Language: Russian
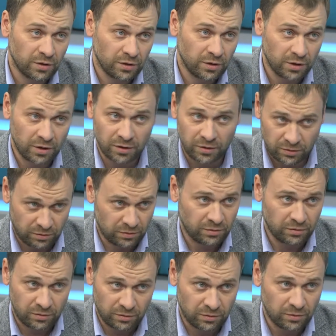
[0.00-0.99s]
Это
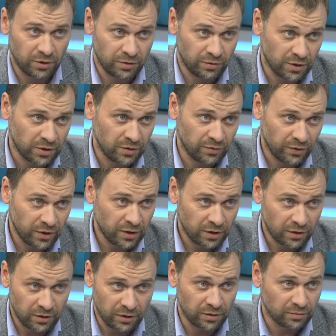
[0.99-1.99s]
известный факт,
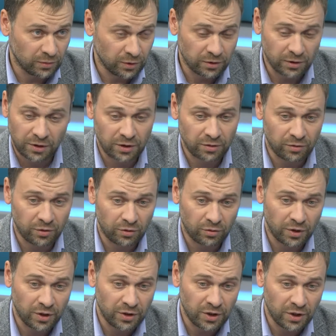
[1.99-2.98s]
и мы от этого
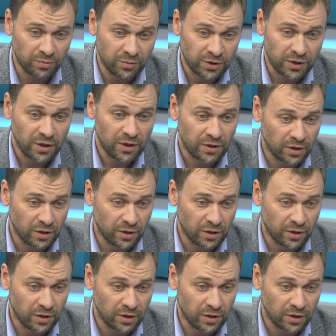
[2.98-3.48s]
никуда не денемся.